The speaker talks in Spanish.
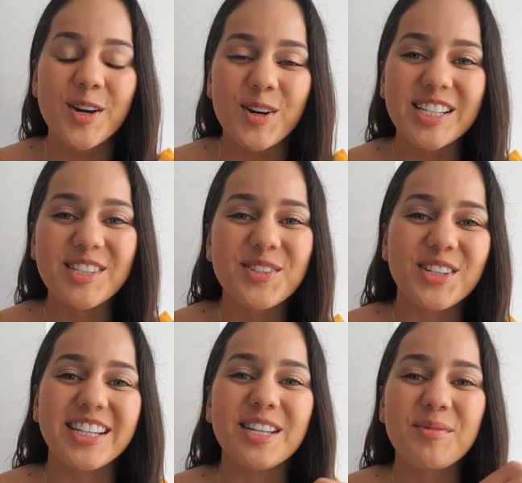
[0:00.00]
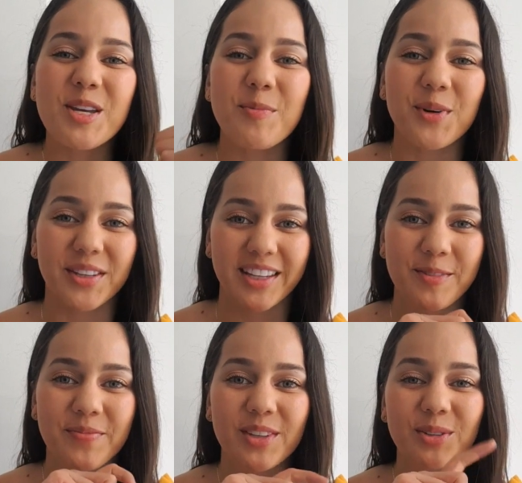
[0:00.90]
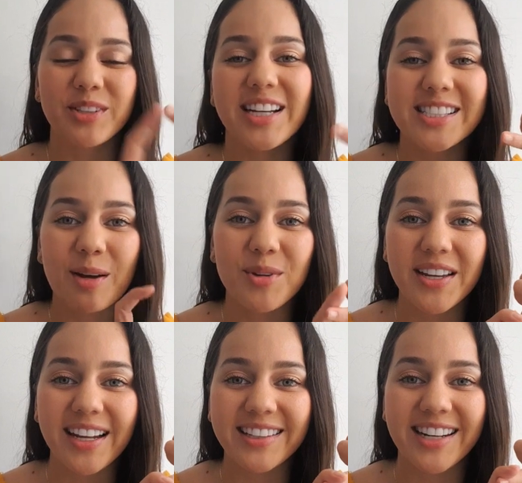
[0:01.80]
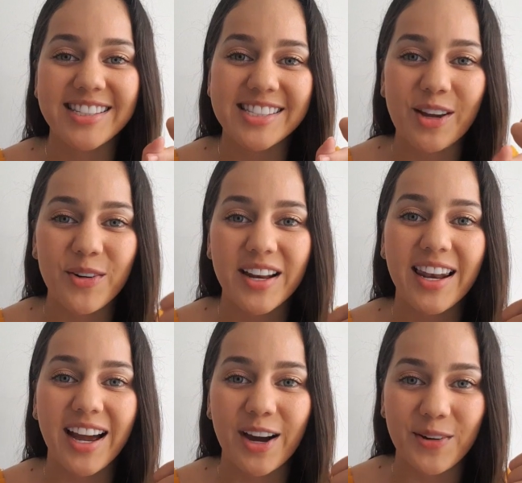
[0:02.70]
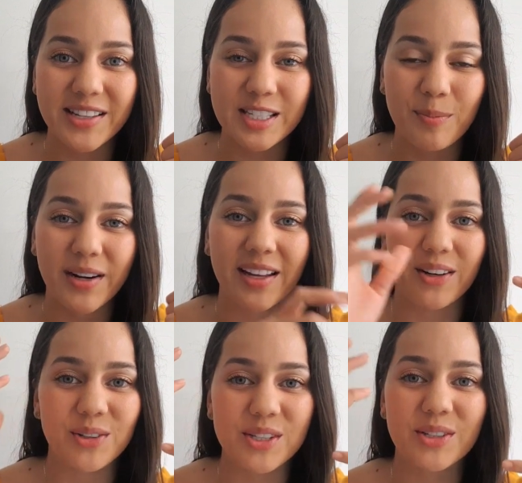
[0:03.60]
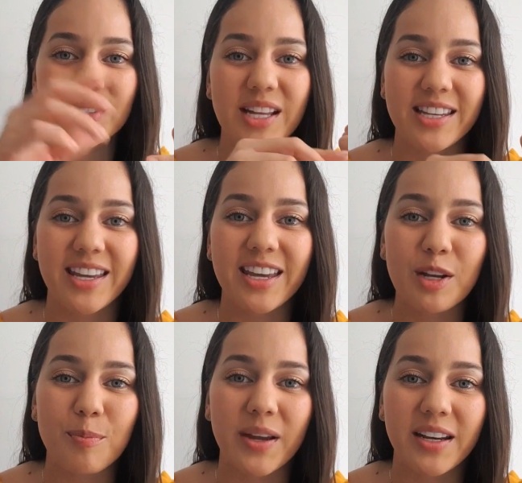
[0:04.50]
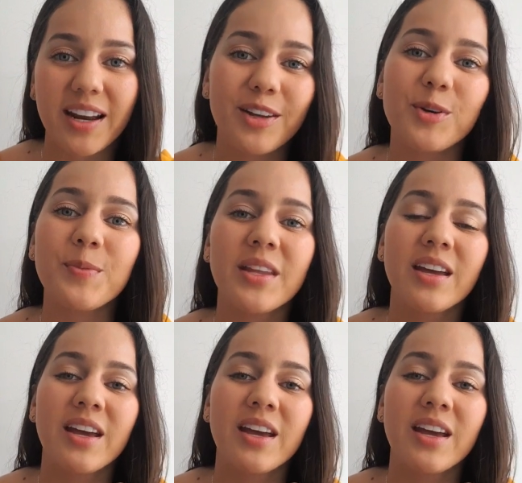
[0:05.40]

Cosas curiosas de mi deporte. Utilizamos gelatina sin sabor en la cabeza para que no se nos dañe el peinado.